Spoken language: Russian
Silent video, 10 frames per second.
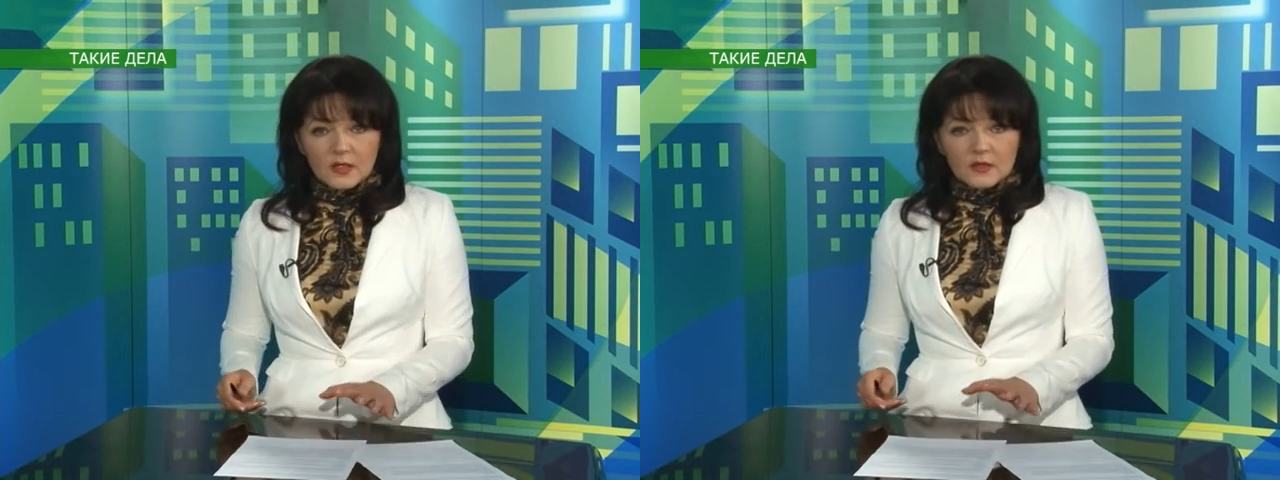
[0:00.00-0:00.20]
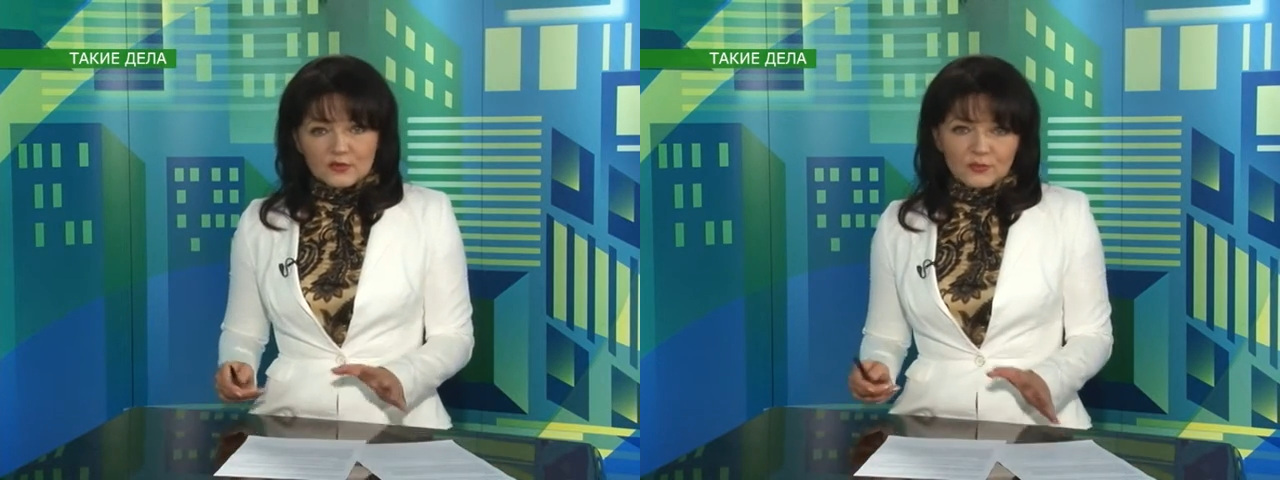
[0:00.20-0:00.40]

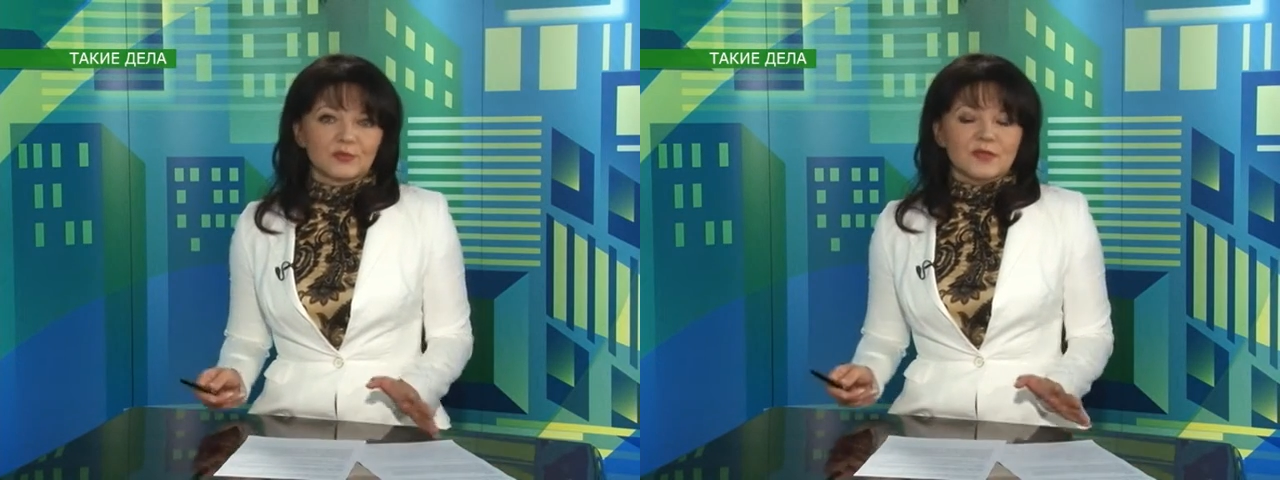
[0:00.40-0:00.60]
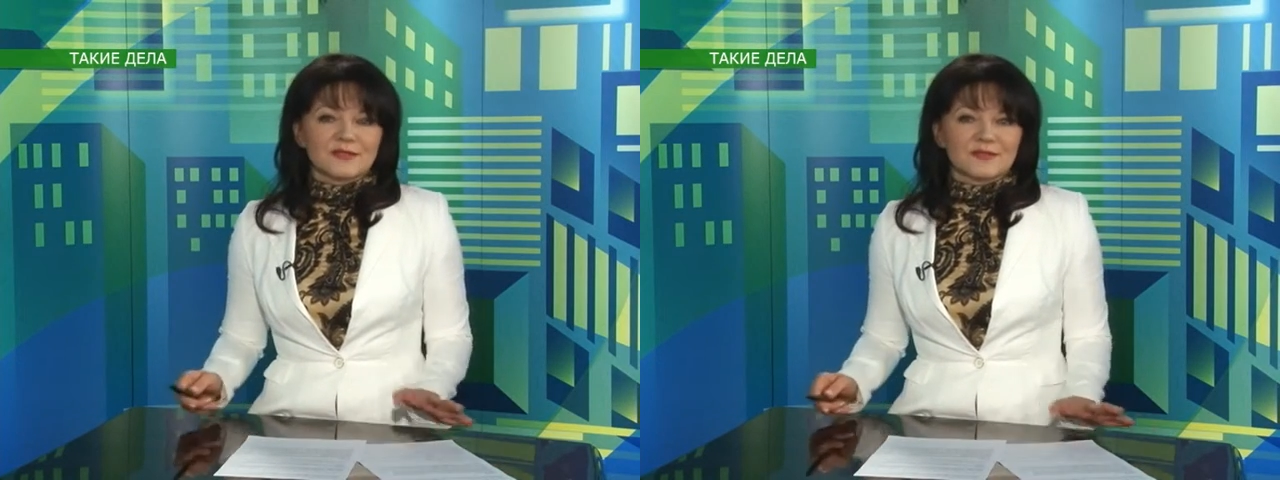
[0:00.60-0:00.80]
чтобы
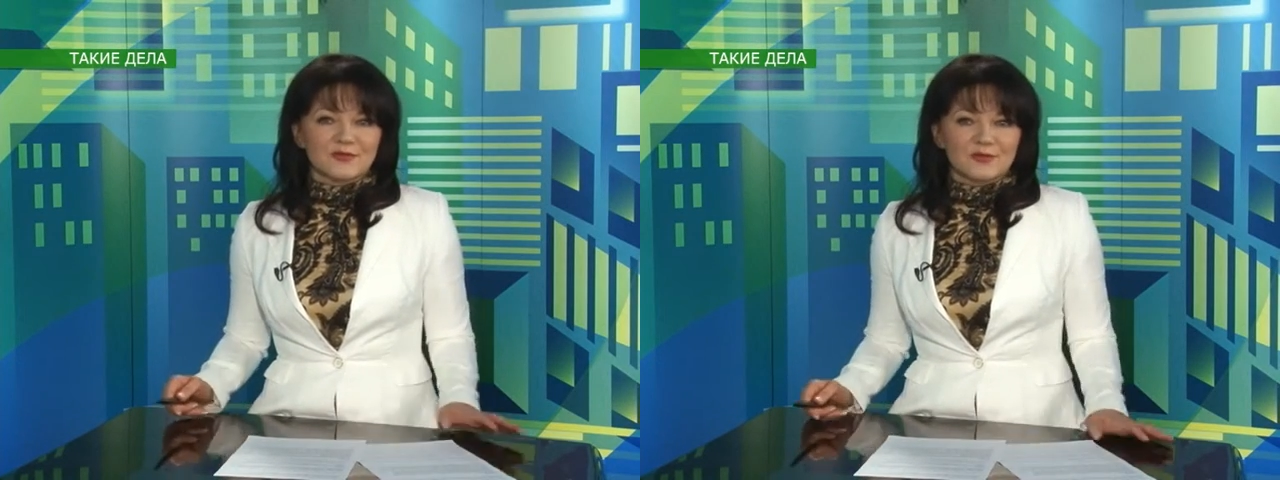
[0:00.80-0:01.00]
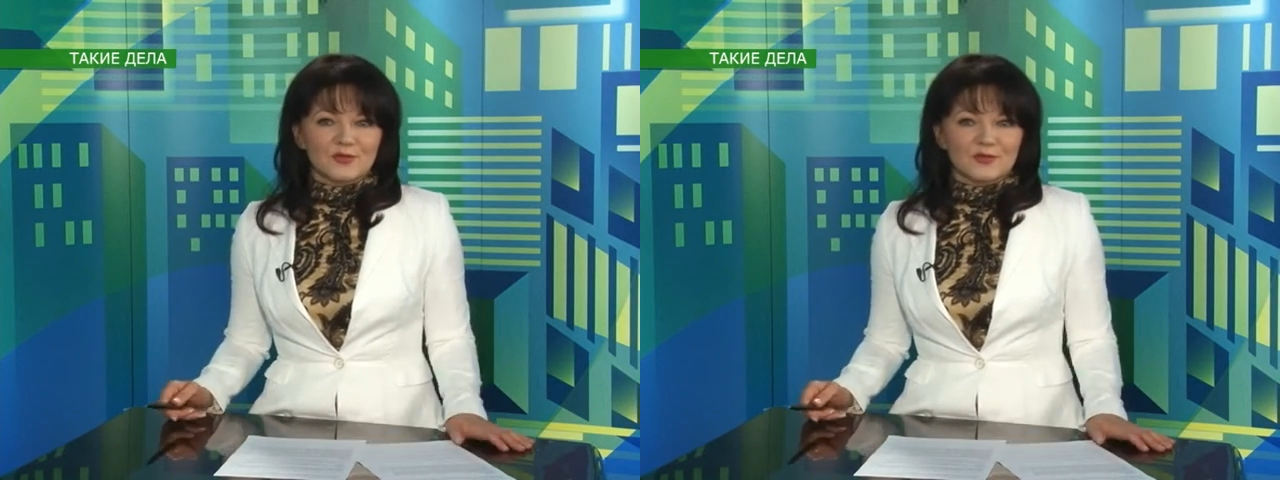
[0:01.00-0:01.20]
у нас
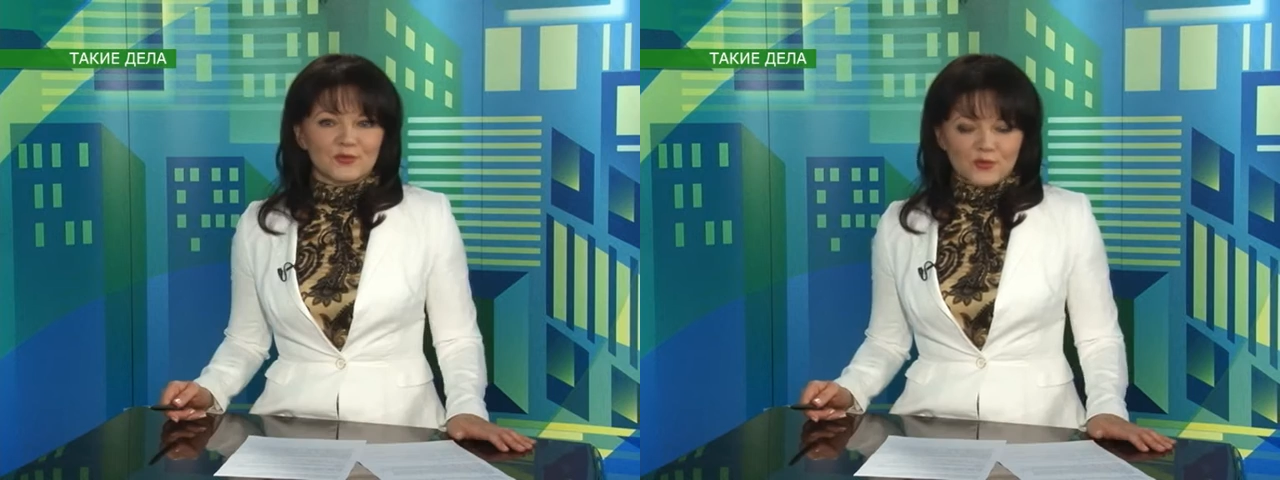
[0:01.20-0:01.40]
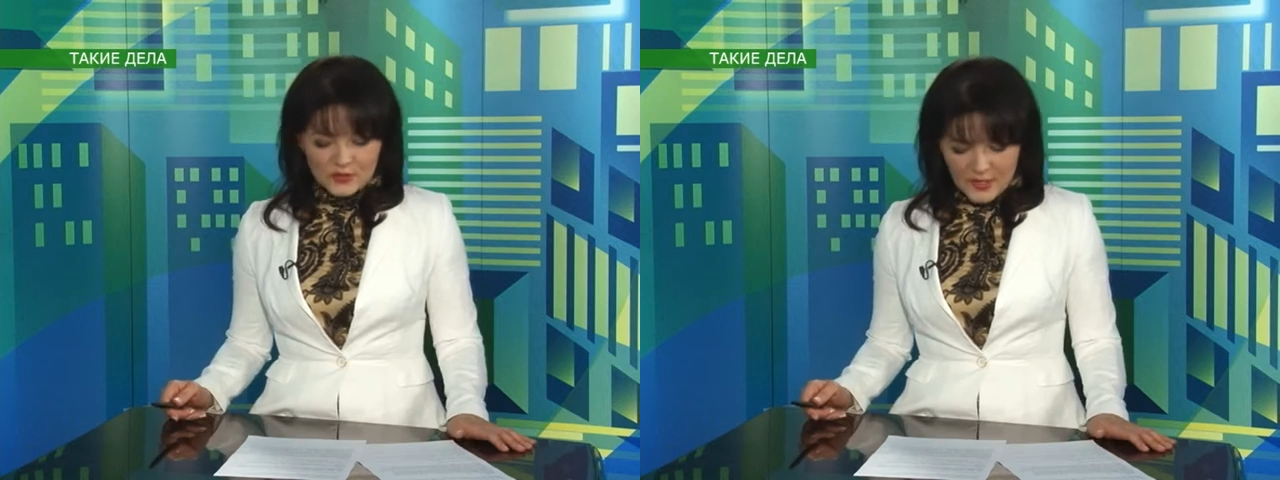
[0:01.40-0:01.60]
развернулась
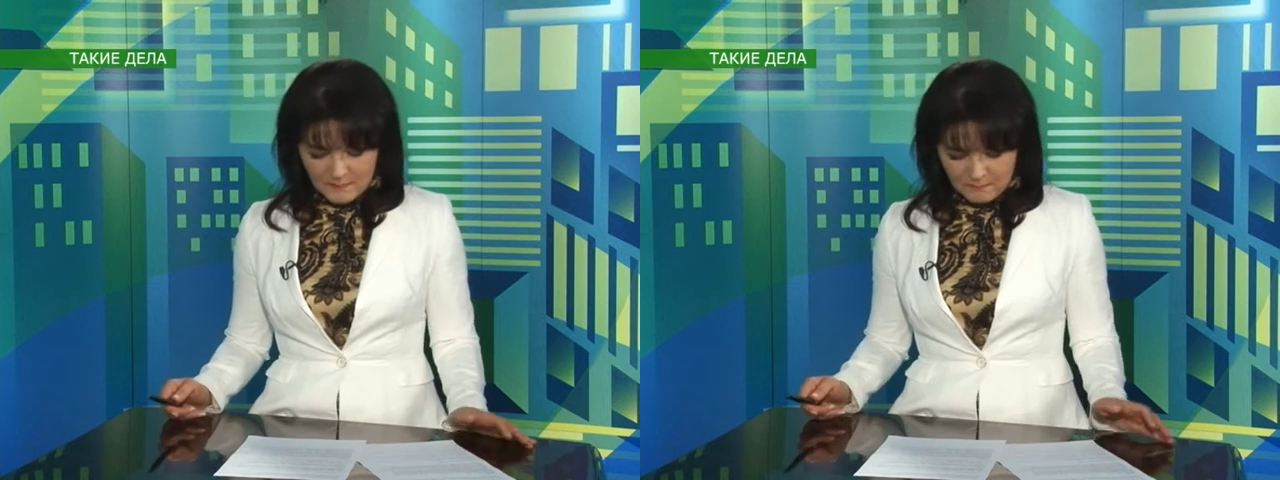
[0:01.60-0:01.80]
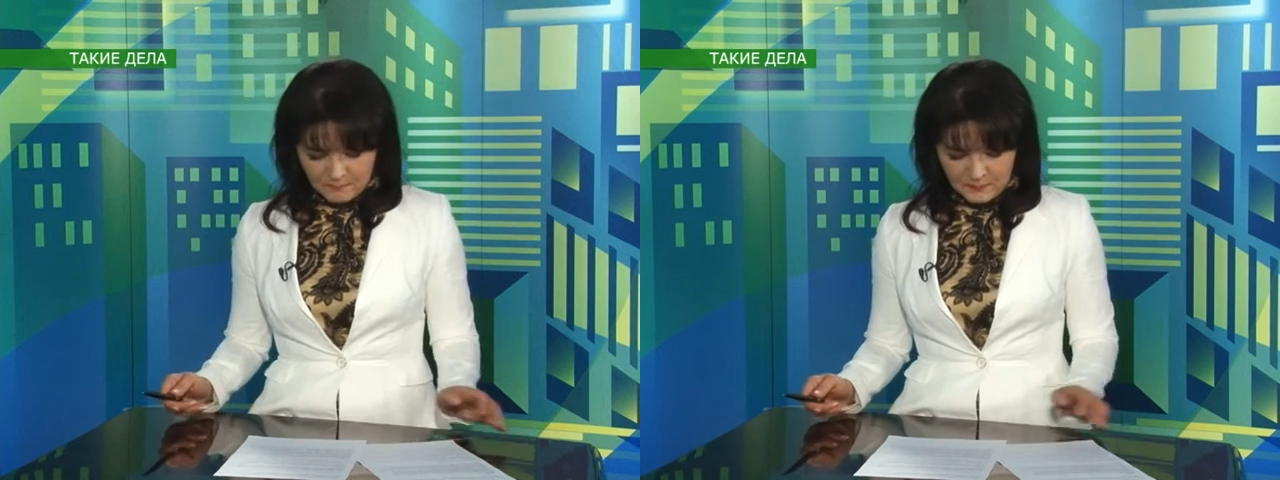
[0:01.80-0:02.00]
душа,